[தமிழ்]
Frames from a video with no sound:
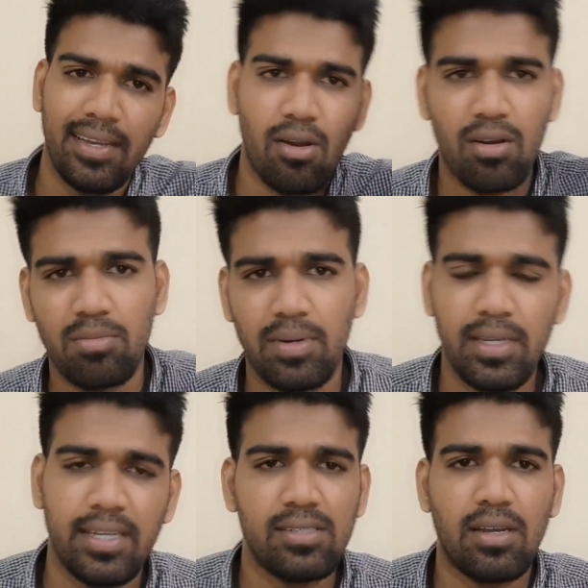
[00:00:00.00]
நீங்கள் ஆர்டர்
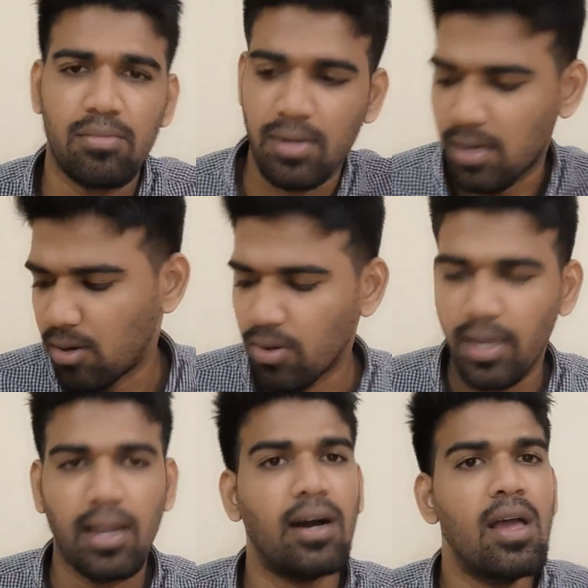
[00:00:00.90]
பண்ணி என்ஜாய் பண்ணலாம்
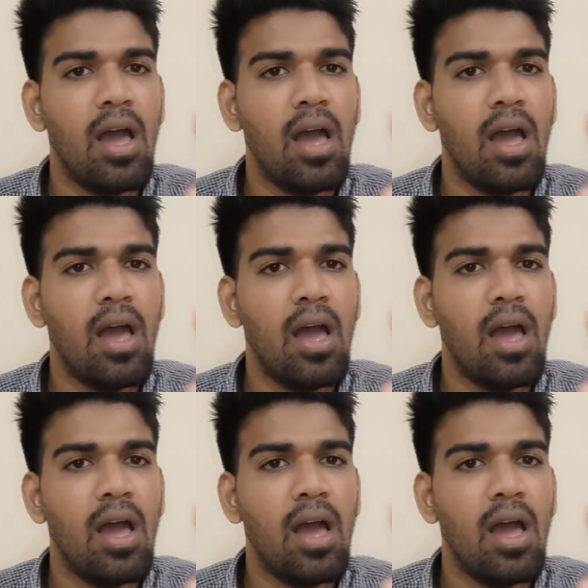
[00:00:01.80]
ஓகேங்களா